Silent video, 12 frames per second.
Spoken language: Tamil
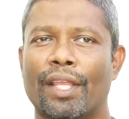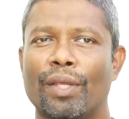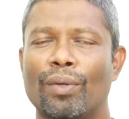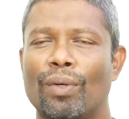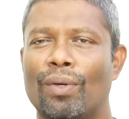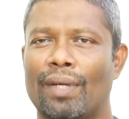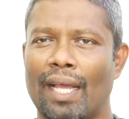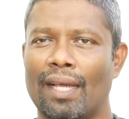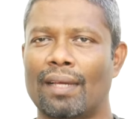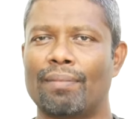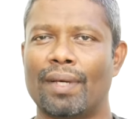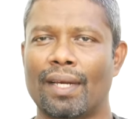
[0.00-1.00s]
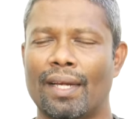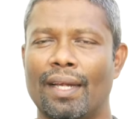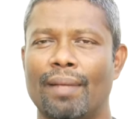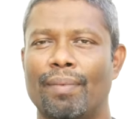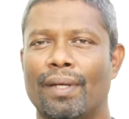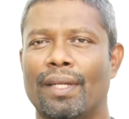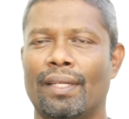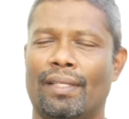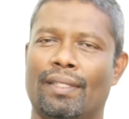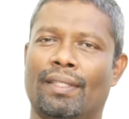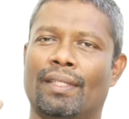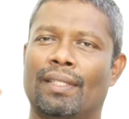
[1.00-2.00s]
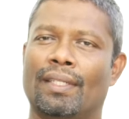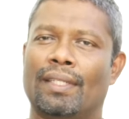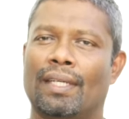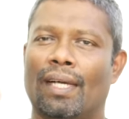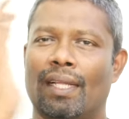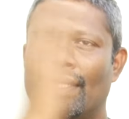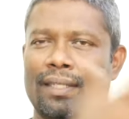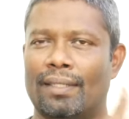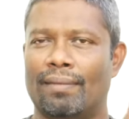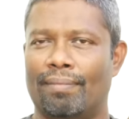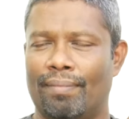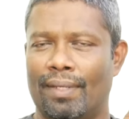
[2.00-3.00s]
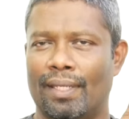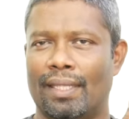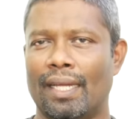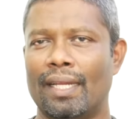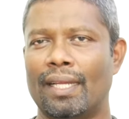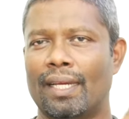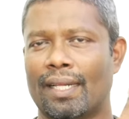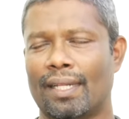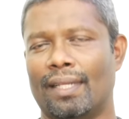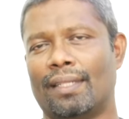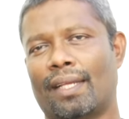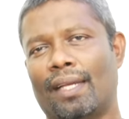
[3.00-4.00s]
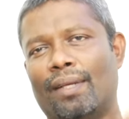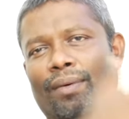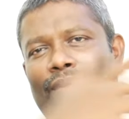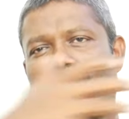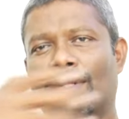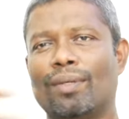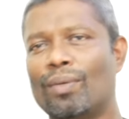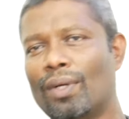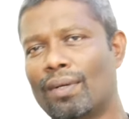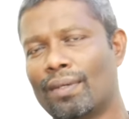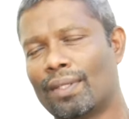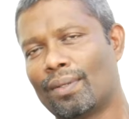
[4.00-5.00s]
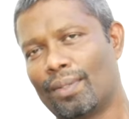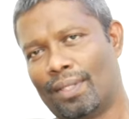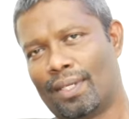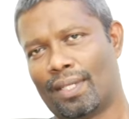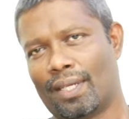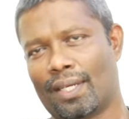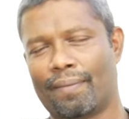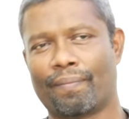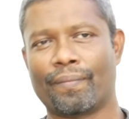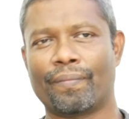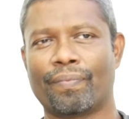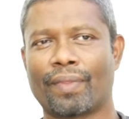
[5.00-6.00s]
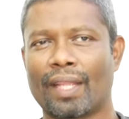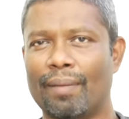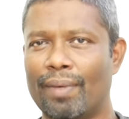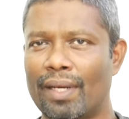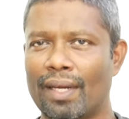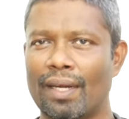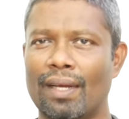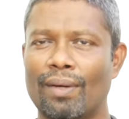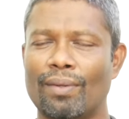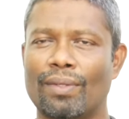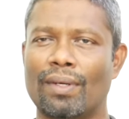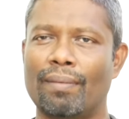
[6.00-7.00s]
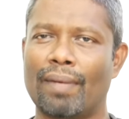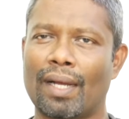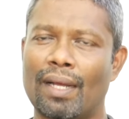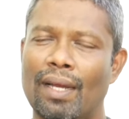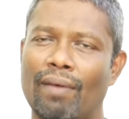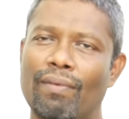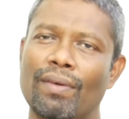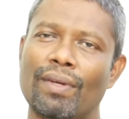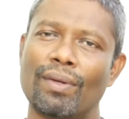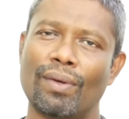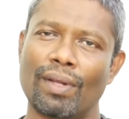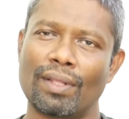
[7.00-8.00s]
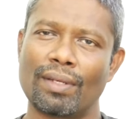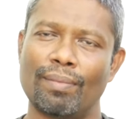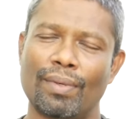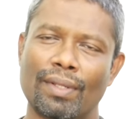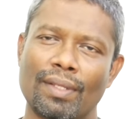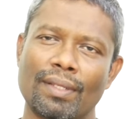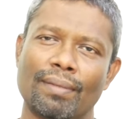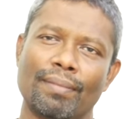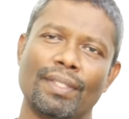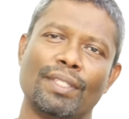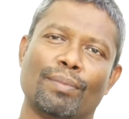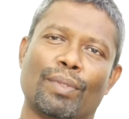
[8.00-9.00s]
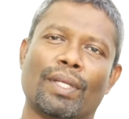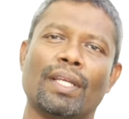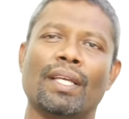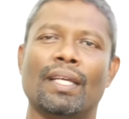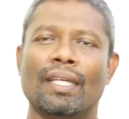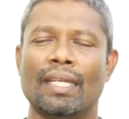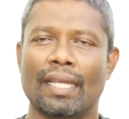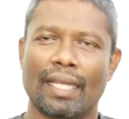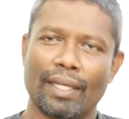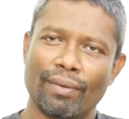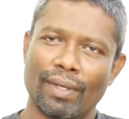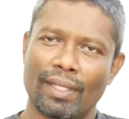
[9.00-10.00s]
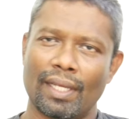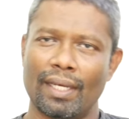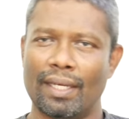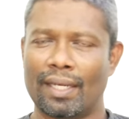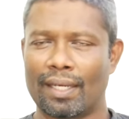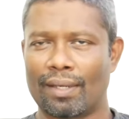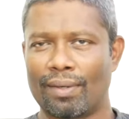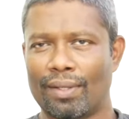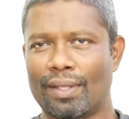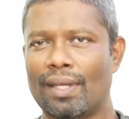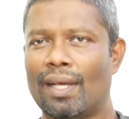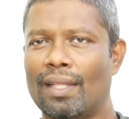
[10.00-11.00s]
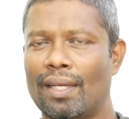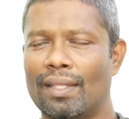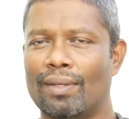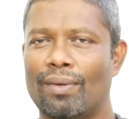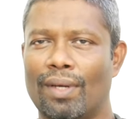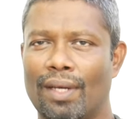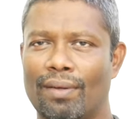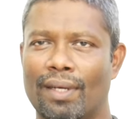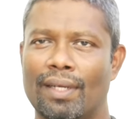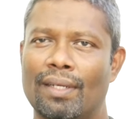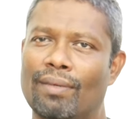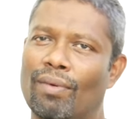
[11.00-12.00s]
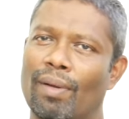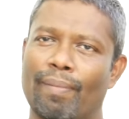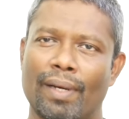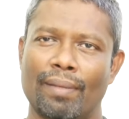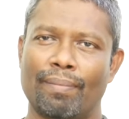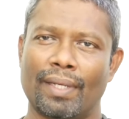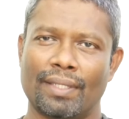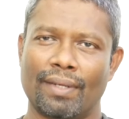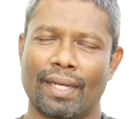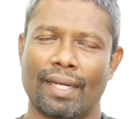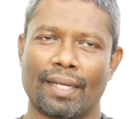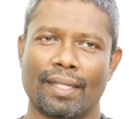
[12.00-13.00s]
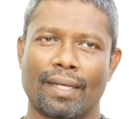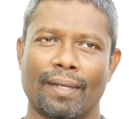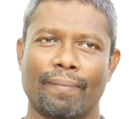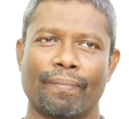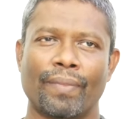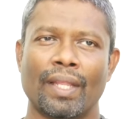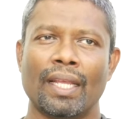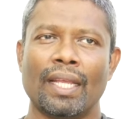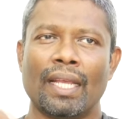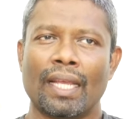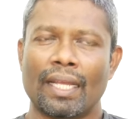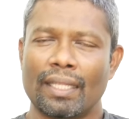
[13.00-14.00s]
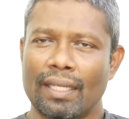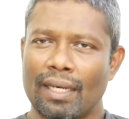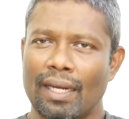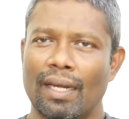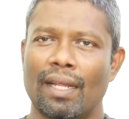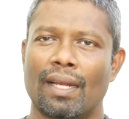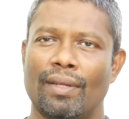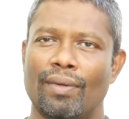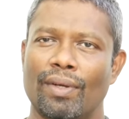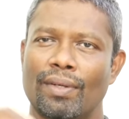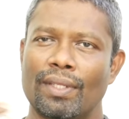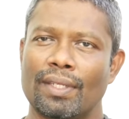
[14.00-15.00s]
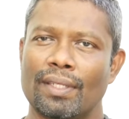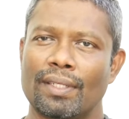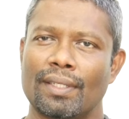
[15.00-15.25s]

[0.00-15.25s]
இவங்க ஒரு டேங்கர் மாதிரி ரெடி பண்ணி அந்த தண்ணி இருக்க இடத்துல தண்ணி கொட்டு வந்து ஊருக்கு வந்து கொடுத்துட்டு இருந்தாங்க இப்படி ரெகுலராக கொடுத்தோன்னா மக்கள் அவ்வளோ பேரும் குடத்துக்கு போகிறது மிஞ்சி போய் இவங்க தண்ணி டேங்கர் கொண்டு வந்தோன்னா அதுலேருந்து கோரிக்கிடுவாங்க இவங்க பணம் பைசா வாங்கிட்டு இருந்தாங்க இது ரெகுலராக இவங்க வந்துட்டு